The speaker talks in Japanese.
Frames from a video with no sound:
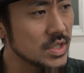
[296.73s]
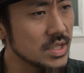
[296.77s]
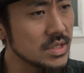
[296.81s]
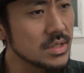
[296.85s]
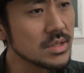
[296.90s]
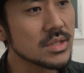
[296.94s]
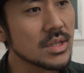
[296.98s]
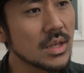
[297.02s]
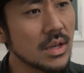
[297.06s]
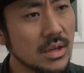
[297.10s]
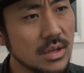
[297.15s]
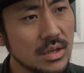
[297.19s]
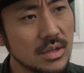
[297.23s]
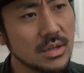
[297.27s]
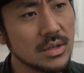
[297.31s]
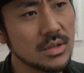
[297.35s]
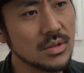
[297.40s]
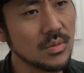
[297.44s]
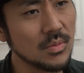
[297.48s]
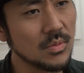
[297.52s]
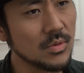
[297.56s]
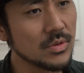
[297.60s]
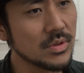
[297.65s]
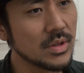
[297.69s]
震災
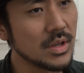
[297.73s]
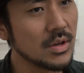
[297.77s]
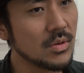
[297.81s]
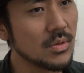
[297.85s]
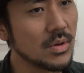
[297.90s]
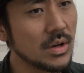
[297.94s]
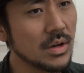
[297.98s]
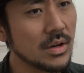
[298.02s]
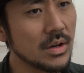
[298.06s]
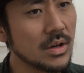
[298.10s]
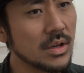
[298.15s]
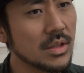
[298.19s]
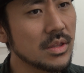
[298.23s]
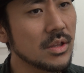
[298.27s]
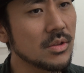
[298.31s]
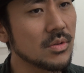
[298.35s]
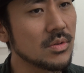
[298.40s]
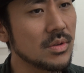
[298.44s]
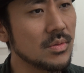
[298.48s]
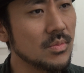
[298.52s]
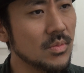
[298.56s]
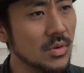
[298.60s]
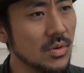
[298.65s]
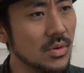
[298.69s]
の問題を考えた
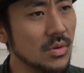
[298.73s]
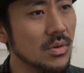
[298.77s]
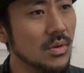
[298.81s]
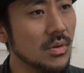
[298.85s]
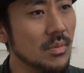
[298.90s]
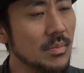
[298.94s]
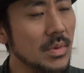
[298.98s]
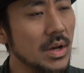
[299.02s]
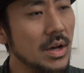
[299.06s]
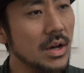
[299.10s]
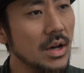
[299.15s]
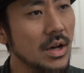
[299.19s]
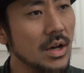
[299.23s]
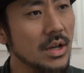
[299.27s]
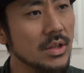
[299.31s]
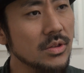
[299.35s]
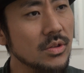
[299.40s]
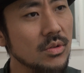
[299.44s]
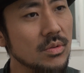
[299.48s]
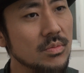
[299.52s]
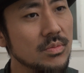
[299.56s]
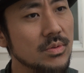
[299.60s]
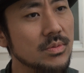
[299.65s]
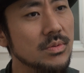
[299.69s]
時も、まあ、
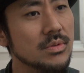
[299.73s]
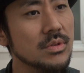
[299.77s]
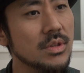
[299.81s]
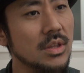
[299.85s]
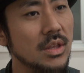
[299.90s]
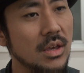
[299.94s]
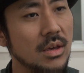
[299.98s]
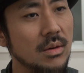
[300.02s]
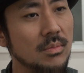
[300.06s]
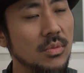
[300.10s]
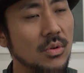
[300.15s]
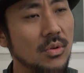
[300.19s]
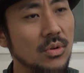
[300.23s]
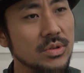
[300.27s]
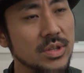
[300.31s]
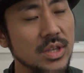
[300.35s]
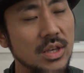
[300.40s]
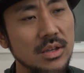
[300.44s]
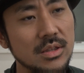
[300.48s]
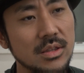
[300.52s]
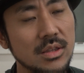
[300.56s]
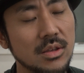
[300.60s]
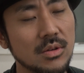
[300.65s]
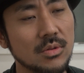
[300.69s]
ハードの部分で防
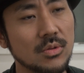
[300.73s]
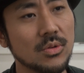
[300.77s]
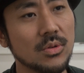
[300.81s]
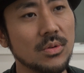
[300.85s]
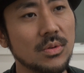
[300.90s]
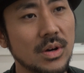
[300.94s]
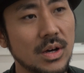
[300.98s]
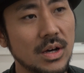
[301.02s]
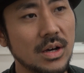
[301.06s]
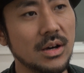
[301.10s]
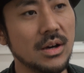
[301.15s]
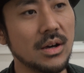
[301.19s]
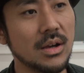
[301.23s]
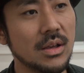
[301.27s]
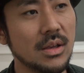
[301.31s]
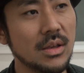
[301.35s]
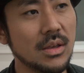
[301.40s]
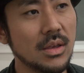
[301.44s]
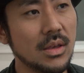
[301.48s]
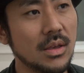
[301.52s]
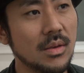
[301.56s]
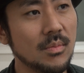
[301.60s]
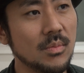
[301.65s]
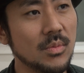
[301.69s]
災っていうことは
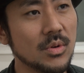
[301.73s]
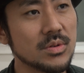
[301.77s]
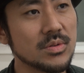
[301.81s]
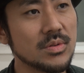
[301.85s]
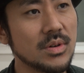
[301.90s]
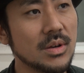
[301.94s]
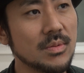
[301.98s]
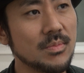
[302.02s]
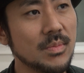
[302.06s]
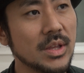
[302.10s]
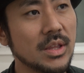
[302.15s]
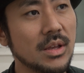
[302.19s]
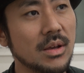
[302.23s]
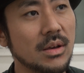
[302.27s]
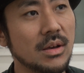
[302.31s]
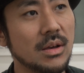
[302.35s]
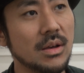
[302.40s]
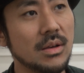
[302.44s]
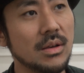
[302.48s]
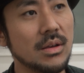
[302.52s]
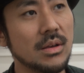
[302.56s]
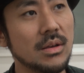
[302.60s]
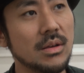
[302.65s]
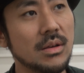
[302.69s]
僕はま
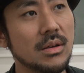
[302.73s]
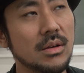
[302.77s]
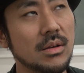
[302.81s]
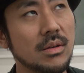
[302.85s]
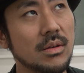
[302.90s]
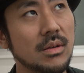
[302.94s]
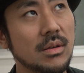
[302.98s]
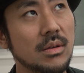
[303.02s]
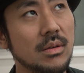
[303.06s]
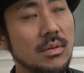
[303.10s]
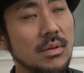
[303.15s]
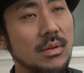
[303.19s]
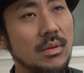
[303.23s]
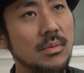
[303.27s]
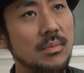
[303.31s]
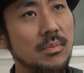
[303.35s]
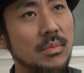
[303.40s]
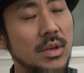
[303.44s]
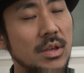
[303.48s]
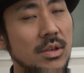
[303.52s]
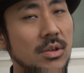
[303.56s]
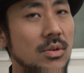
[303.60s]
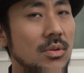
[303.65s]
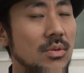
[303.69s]
だ
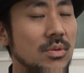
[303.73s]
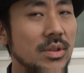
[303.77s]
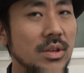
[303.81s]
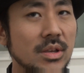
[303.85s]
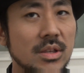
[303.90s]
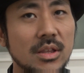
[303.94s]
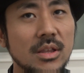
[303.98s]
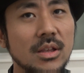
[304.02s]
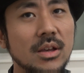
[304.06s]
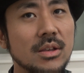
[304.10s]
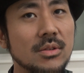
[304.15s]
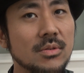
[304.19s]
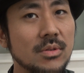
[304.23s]
勉強できてな